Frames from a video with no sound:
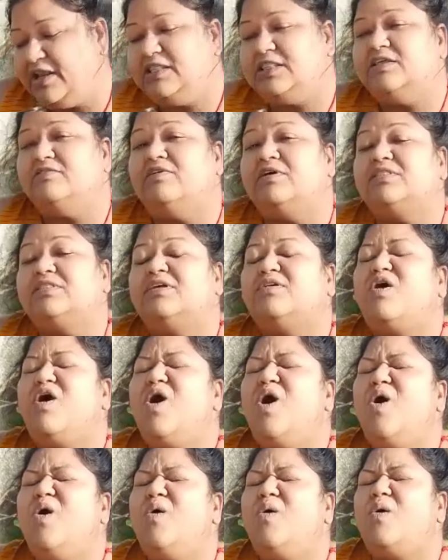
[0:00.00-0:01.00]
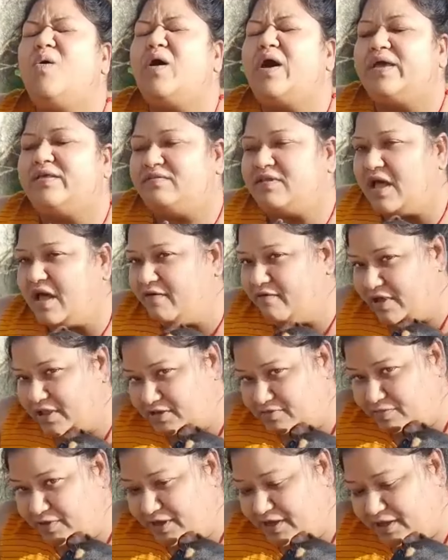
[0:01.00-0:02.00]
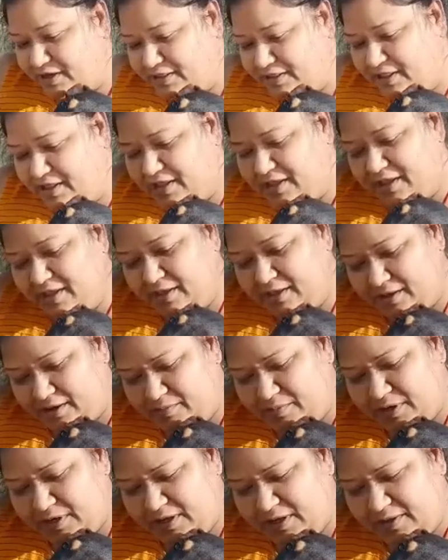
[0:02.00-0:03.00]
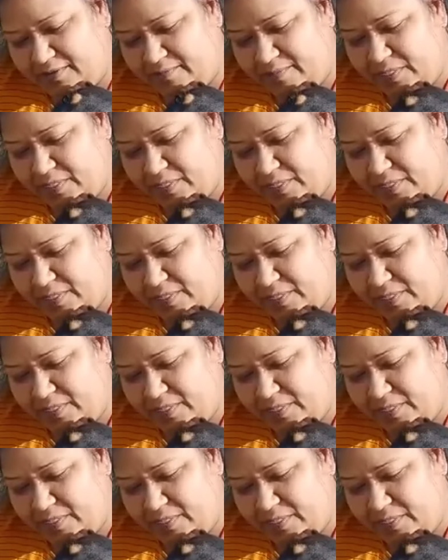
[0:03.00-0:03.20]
लेते वक्त ओ ऐसा आवाज़ भी करता है है ना बेटा